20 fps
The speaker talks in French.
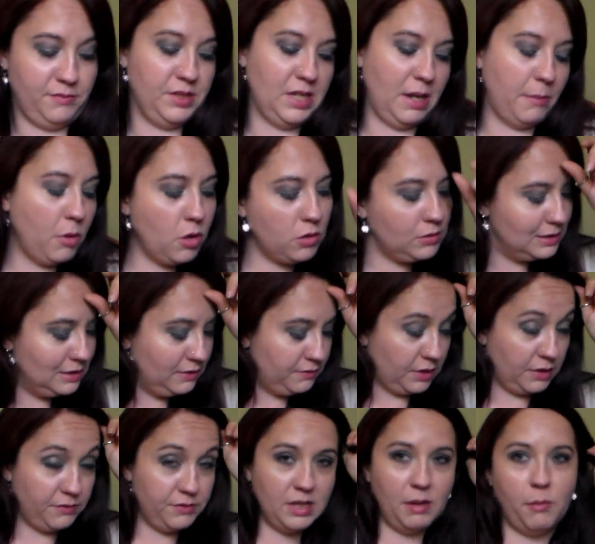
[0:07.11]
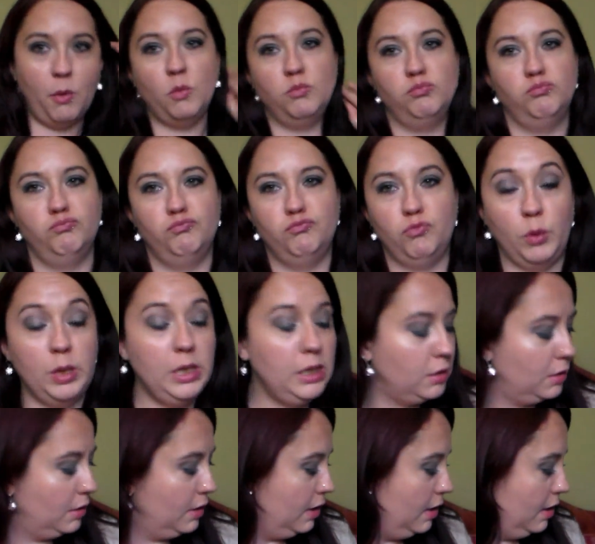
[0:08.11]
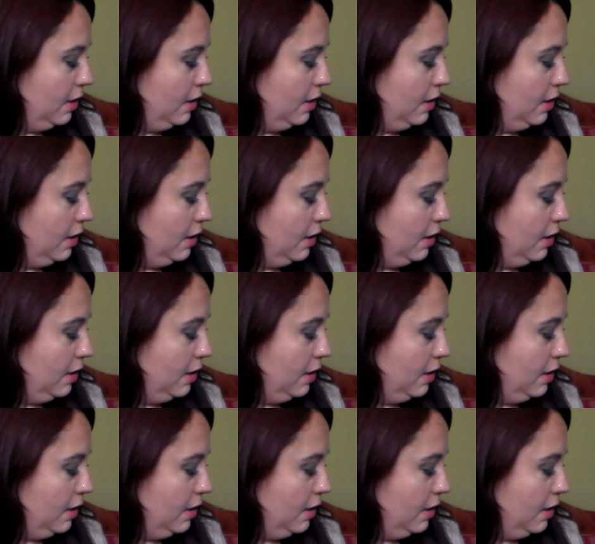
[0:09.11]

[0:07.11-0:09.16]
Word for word: évidemment, enfin évidemment, oui,